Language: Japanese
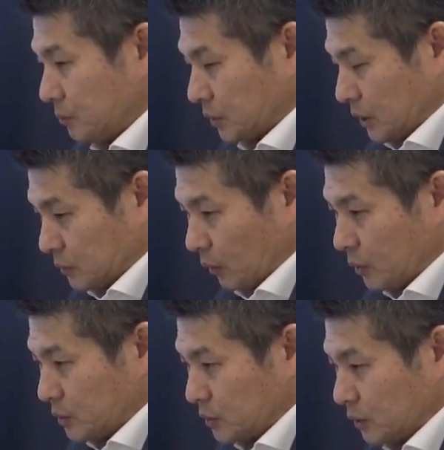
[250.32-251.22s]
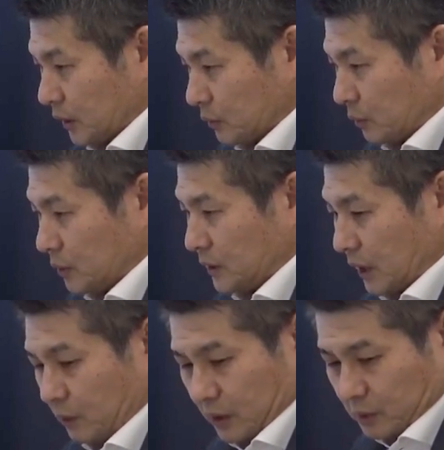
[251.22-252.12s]
てるというようなところに
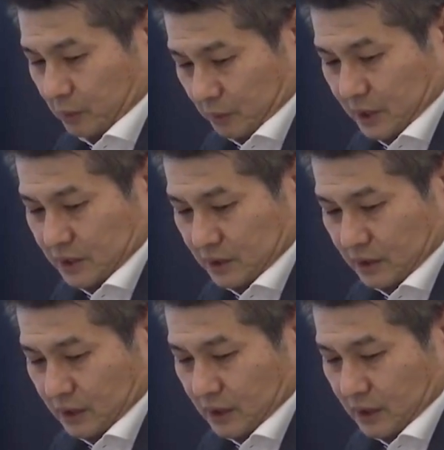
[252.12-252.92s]
なろうかと思います。